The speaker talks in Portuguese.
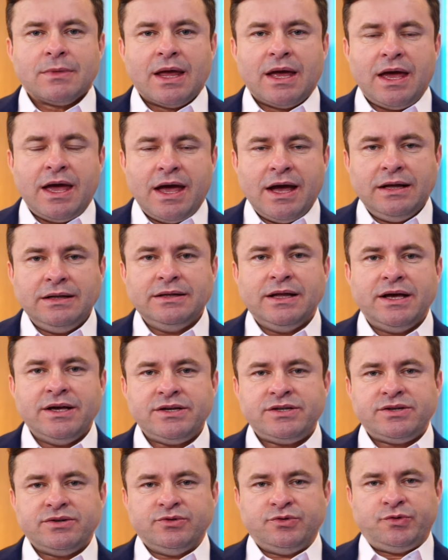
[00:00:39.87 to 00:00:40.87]

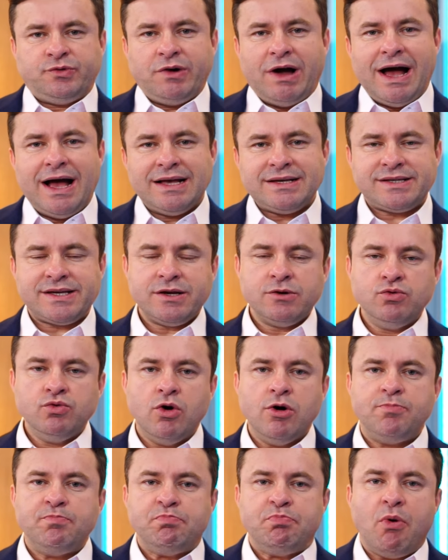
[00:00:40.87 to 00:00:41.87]
Elas fazem o
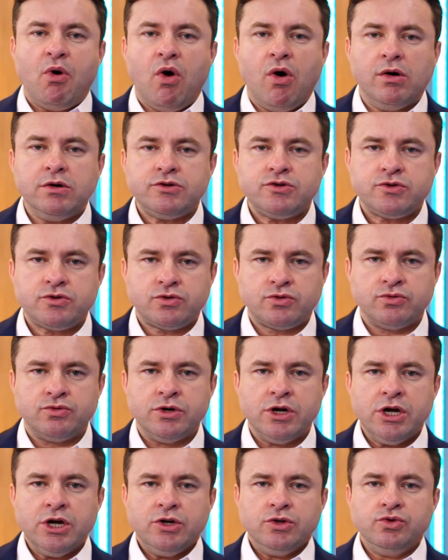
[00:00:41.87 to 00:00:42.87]
oposto
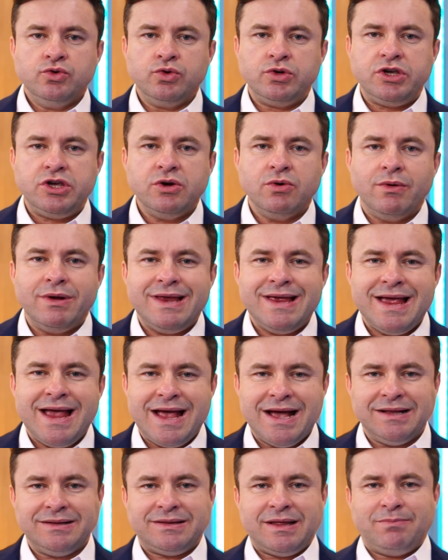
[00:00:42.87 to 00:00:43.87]
do que
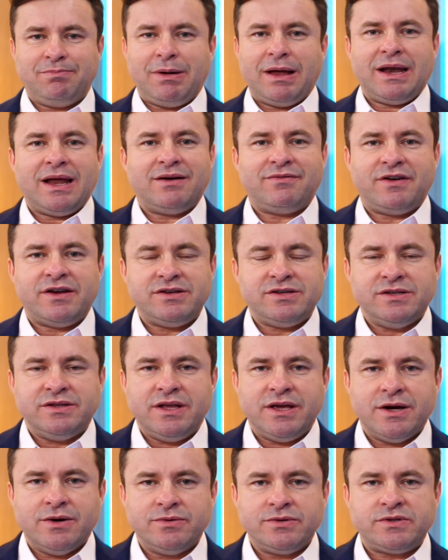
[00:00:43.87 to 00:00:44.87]
orienta a palavra de
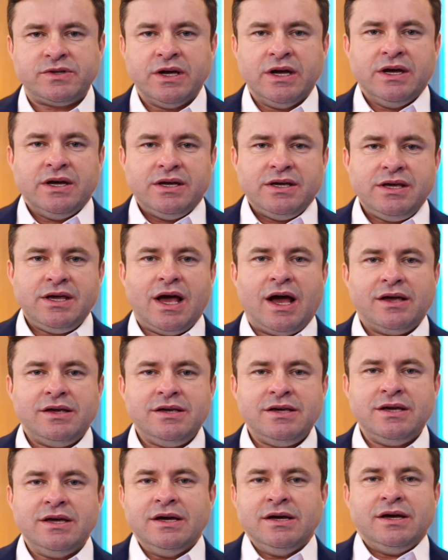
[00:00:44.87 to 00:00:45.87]
Deus e
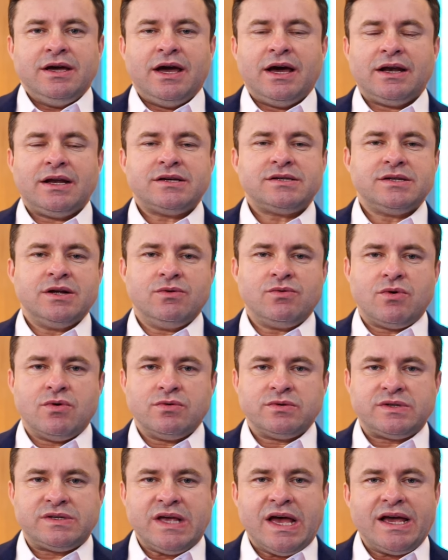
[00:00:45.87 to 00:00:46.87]
aí elas não
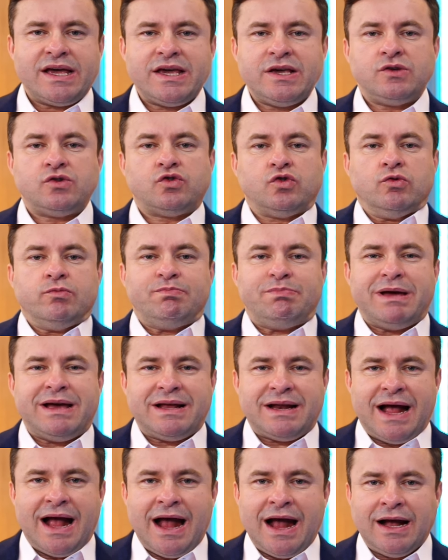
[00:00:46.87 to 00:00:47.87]
conseguem
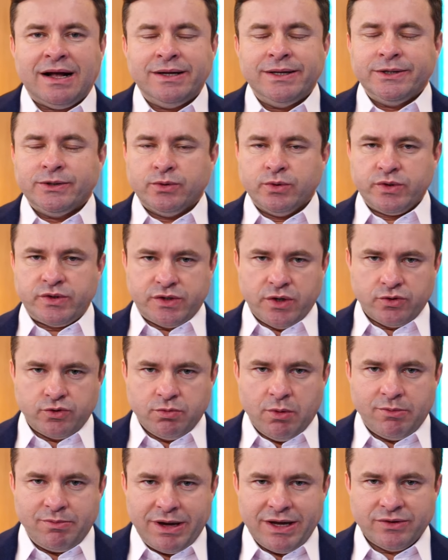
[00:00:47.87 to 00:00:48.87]
superar os seus
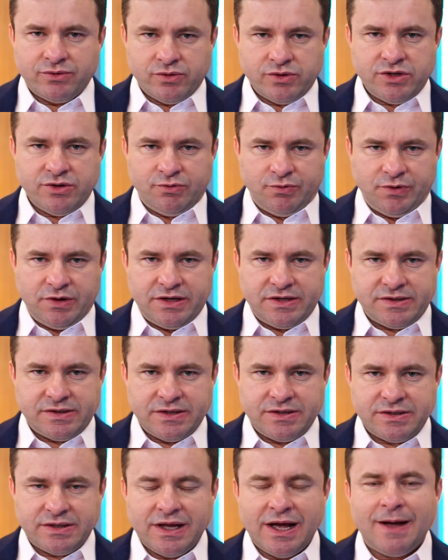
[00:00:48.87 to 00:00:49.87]
momentos
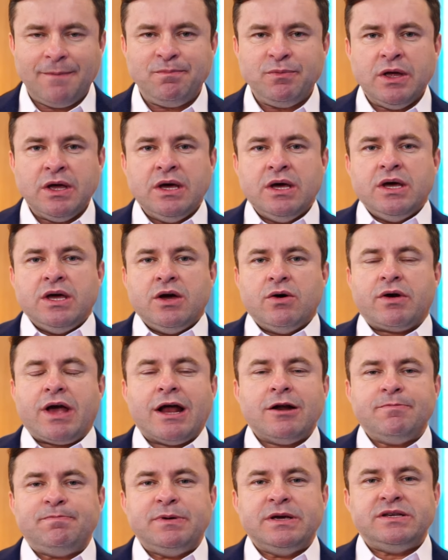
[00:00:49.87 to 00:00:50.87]
difíceis, tá? Eu
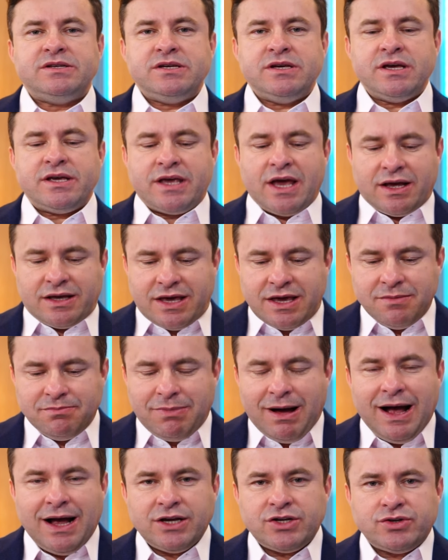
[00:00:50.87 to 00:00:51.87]
quero pedir que aqui
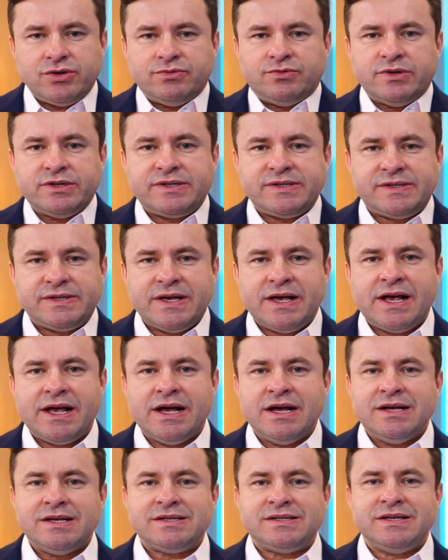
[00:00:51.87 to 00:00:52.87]
embaixo
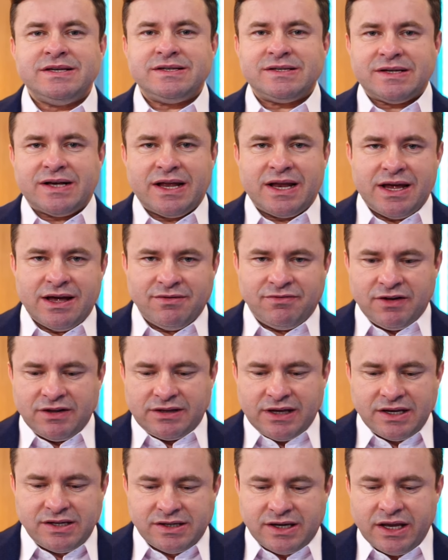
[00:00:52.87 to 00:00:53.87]
você se inscreva,
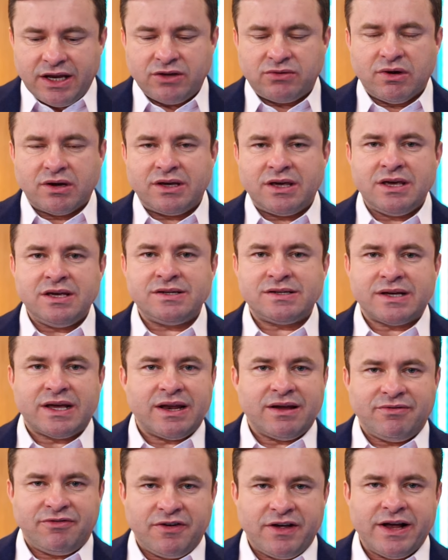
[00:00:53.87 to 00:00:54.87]
está escrito aqui
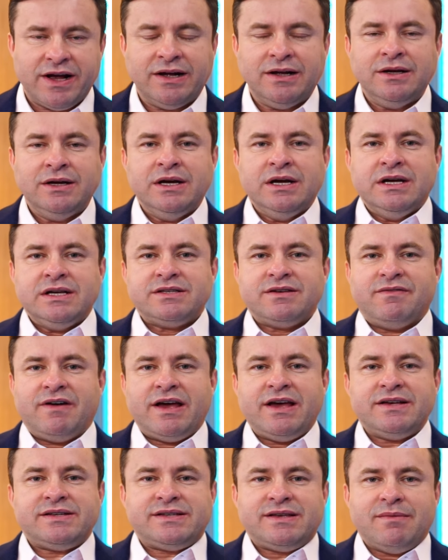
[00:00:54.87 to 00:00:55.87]
inscrever. Você vai
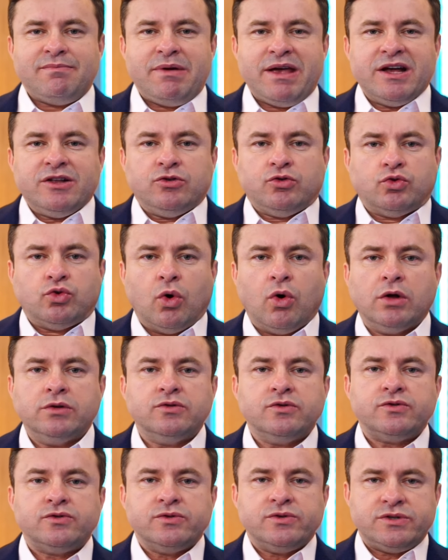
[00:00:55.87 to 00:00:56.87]
receber
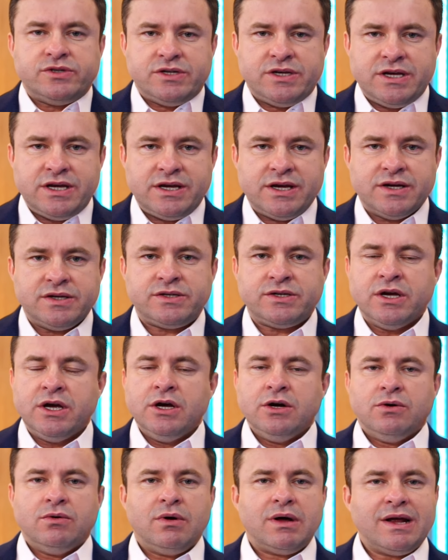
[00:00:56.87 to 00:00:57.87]
todos os dias
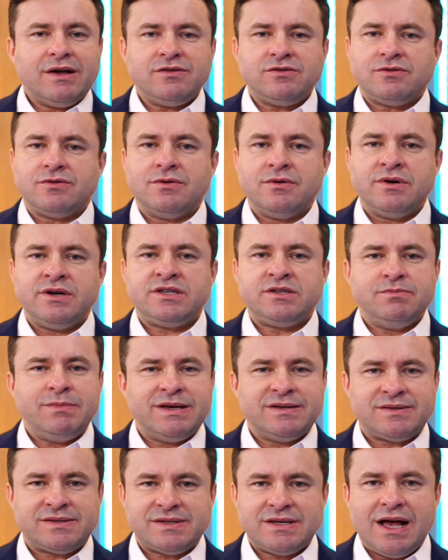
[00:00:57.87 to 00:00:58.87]
orações,
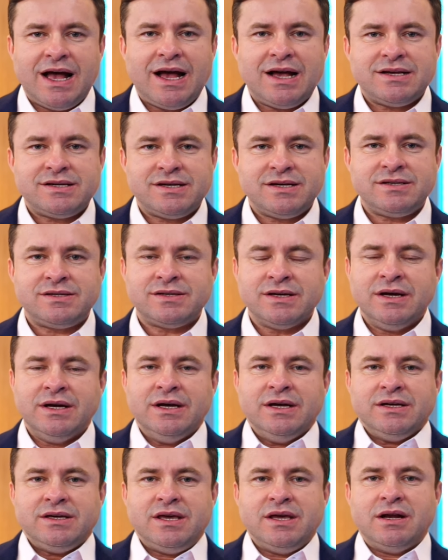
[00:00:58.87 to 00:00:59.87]
mensagens
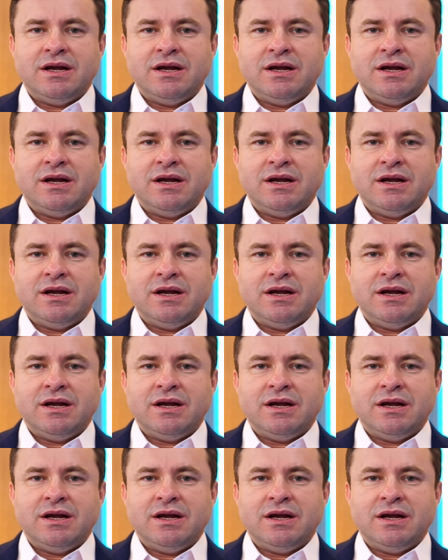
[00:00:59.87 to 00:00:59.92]
que